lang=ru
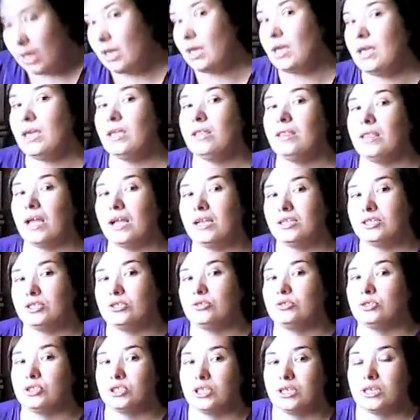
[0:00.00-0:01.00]
И
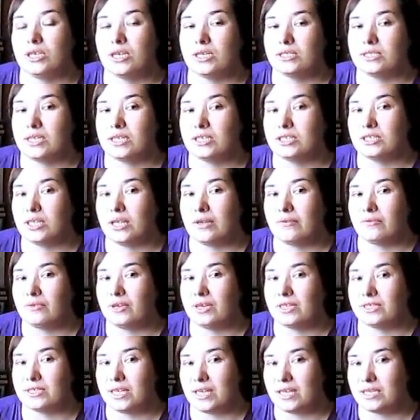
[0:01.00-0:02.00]
дальше уже я зашла в
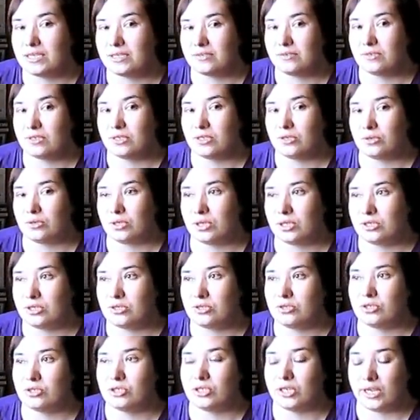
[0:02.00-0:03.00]
хозяйственный, у нас
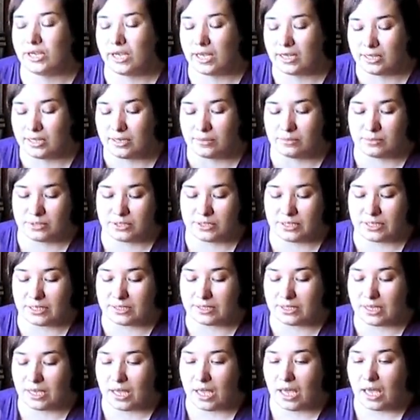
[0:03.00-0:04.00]
тоже рядом
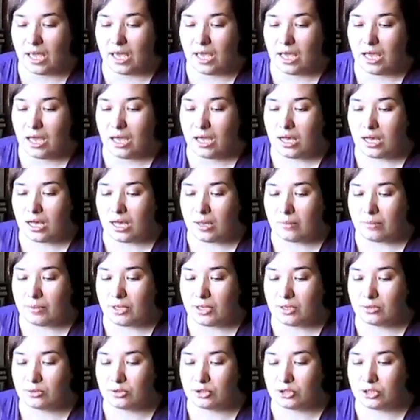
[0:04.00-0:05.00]
здесь. А,
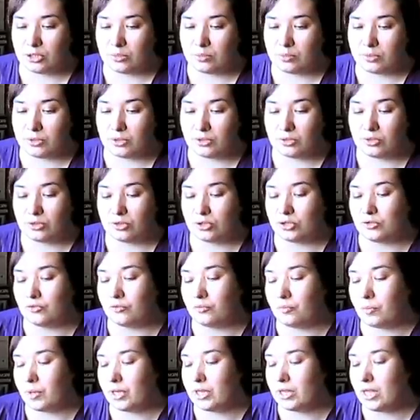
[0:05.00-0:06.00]
мне нужно было тоже
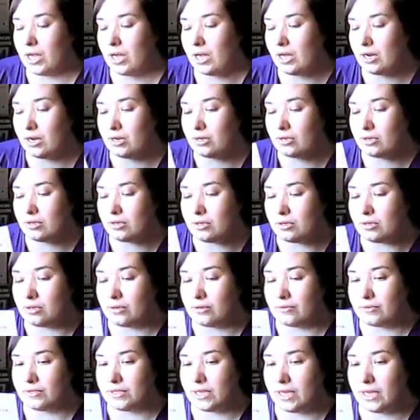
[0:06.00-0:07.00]
в подарок
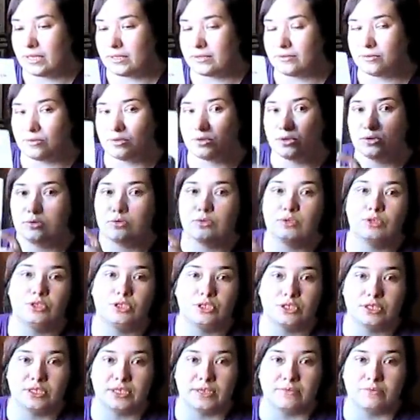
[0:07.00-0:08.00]
а, взять вот такой
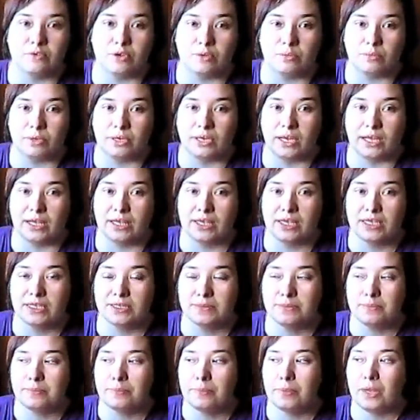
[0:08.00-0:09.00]
часовой
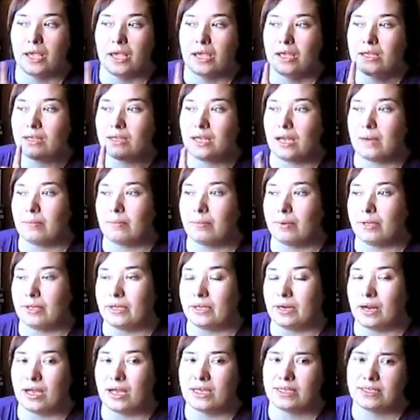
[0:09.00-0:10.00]
механизм. Там были
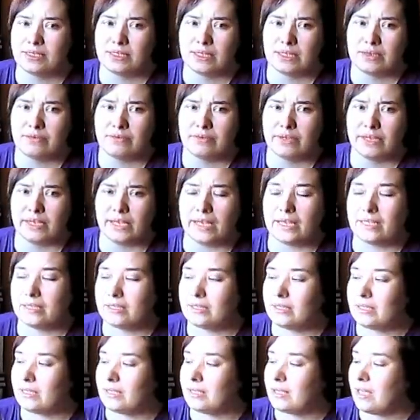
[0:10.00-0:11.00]
разные
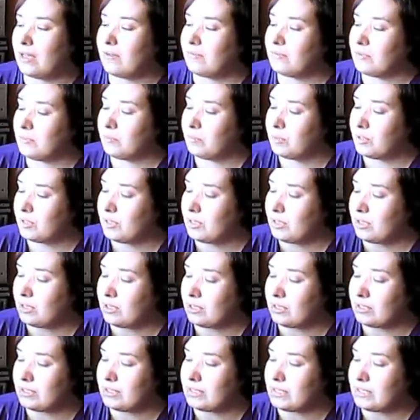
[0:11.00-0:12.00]
варианты. Я
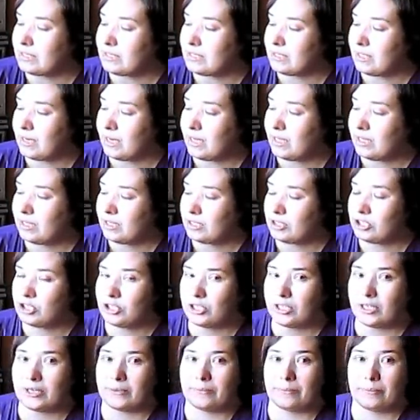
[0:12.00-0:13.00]
выбрала, где
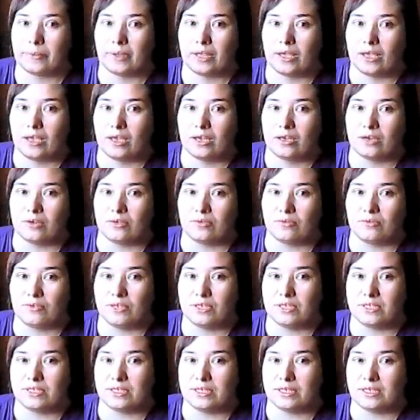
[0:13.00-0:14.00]
стрелочки а, в
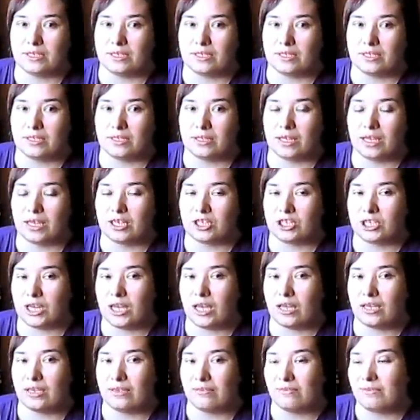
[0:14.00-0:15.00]
виде
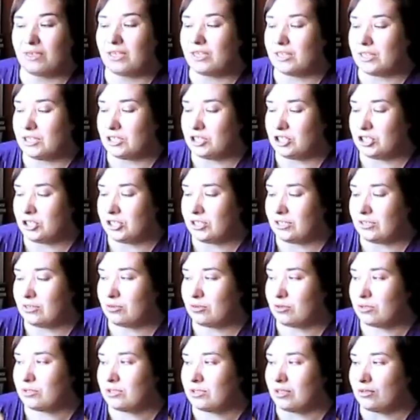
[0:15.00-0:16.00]
ножа и вилочки.
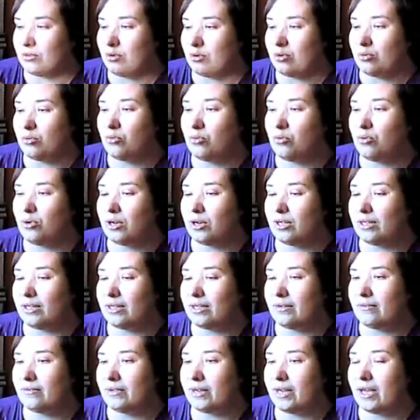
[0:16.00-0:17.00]
То есть такой
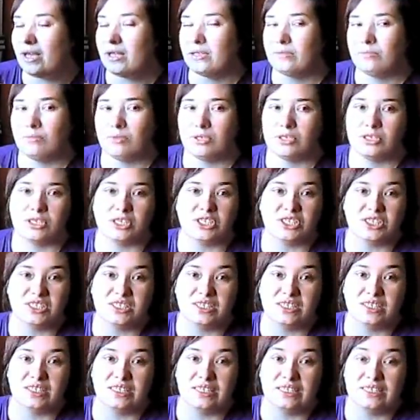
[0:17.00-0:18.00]
кухонный вариант. Мне
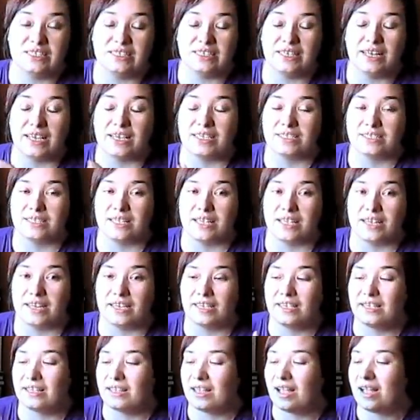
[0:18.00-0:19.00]
кажется, это интересно,
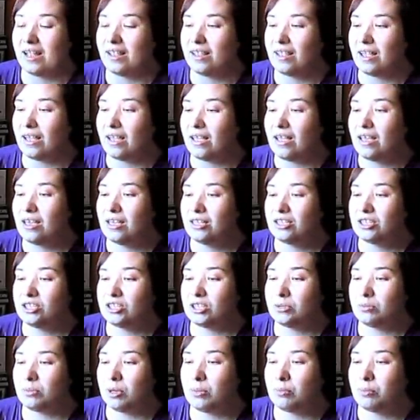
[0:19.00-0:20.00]
оригинально,
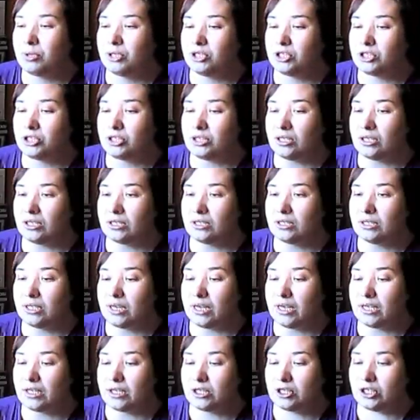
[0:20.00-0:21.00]
чем обычные
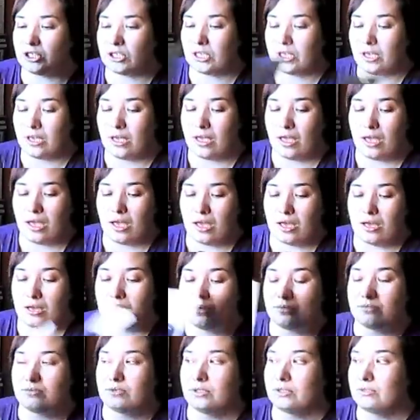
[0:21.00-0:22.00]
стрелочки.
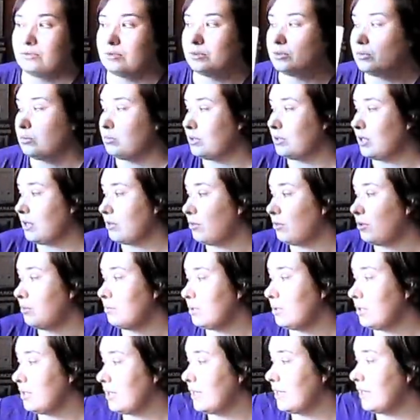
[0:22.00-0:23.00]
Вот, в общем, такой
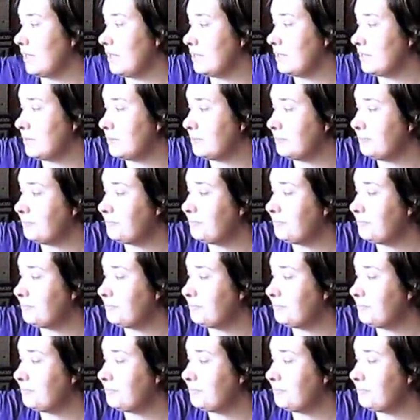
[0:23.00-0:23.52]
механизм.